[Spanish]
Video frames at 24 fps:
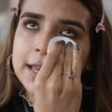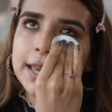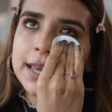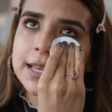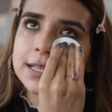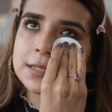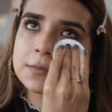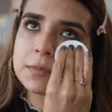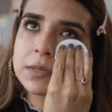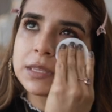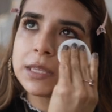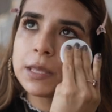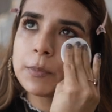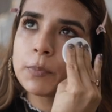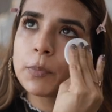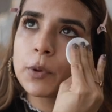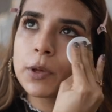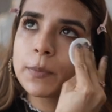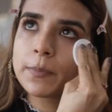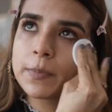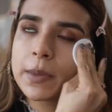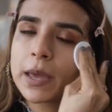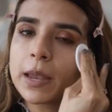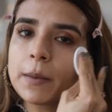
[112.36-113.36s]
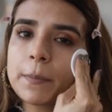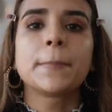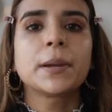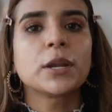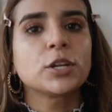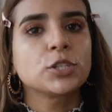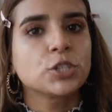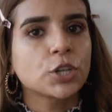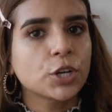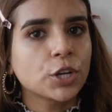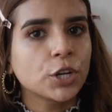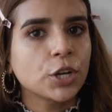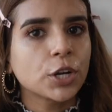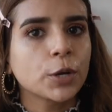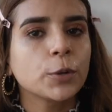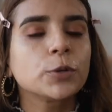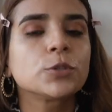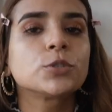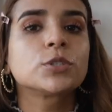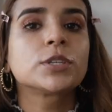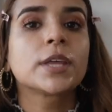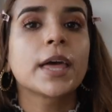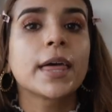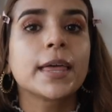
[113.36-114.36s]
que es mi tipo de piel, pero yo creo que
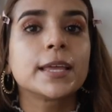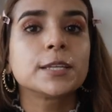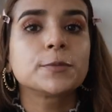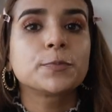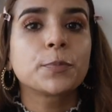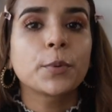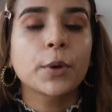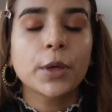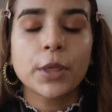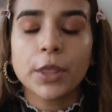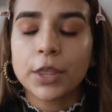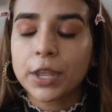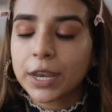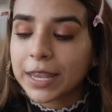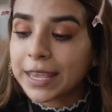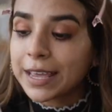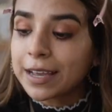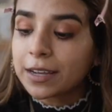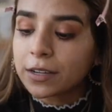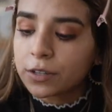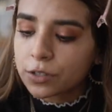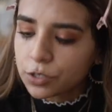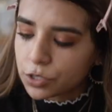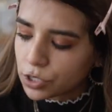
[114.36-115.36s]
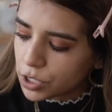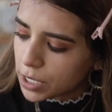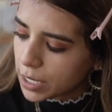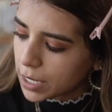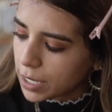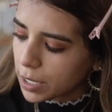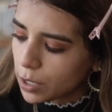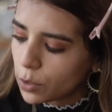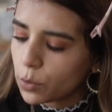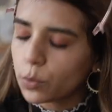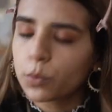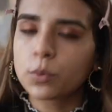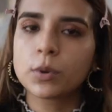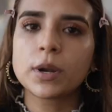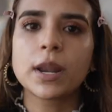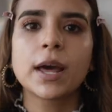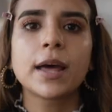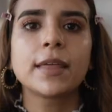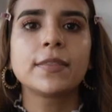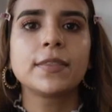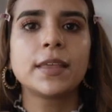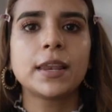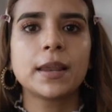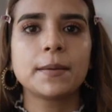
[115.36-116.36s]
ustedes podrían conseguir
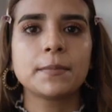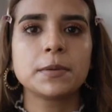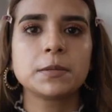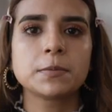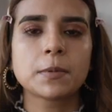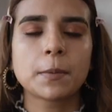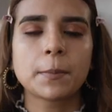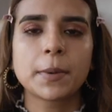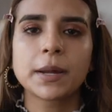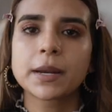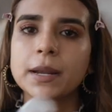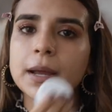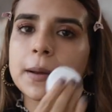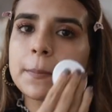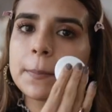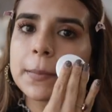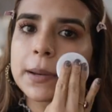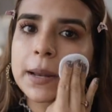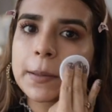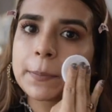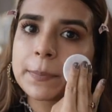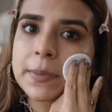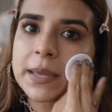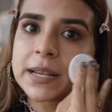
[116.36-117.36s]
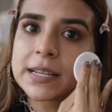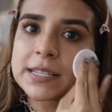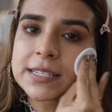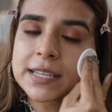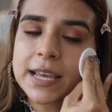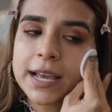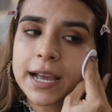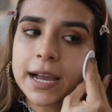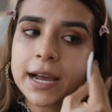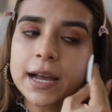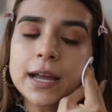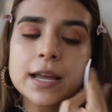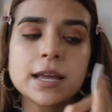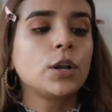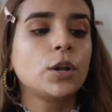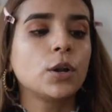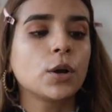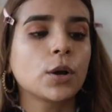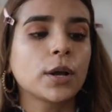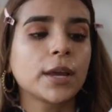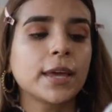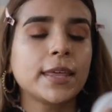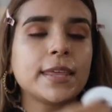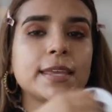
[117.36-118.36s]
una de la misma marca para piel seca.
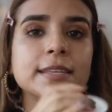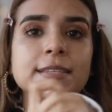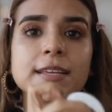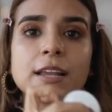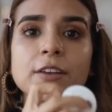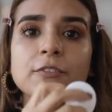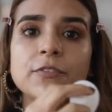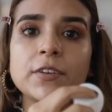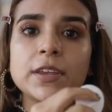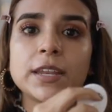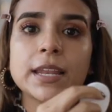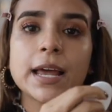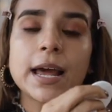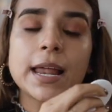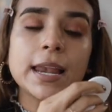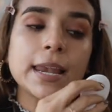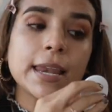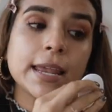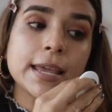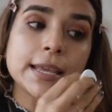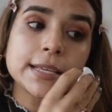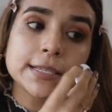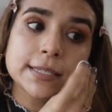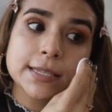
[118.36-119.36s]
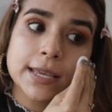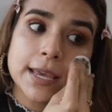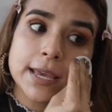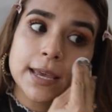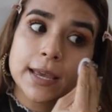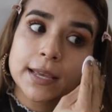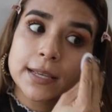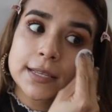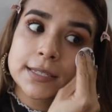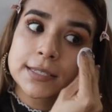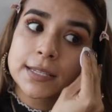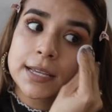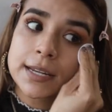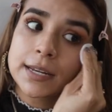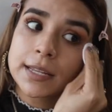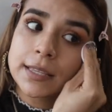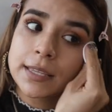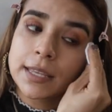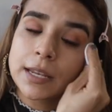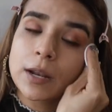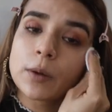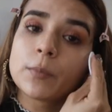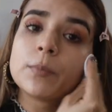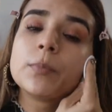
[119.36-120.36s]
Lo que dice al final es que se
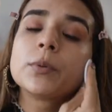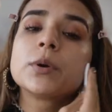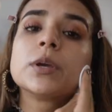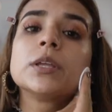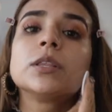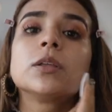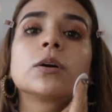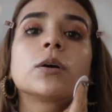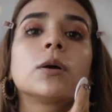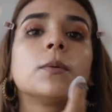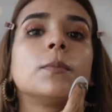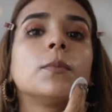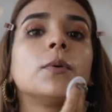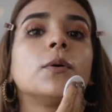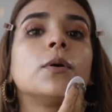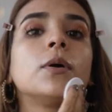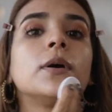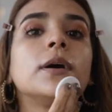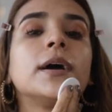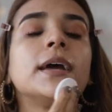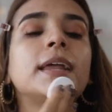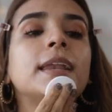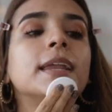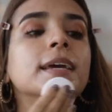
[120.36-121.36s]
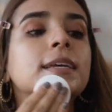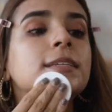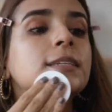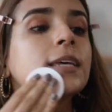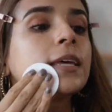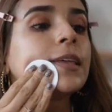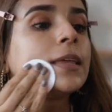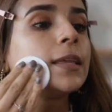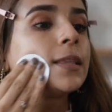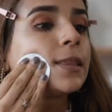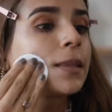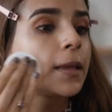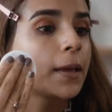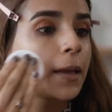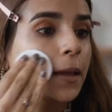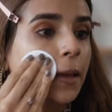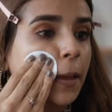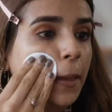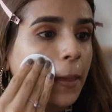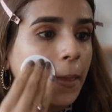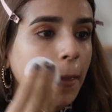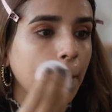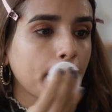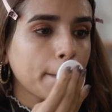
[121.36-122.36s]
retira un poquito como el excedente que
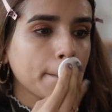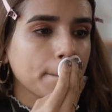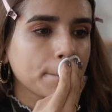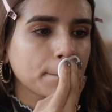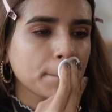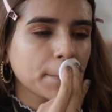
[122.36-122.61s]
queda,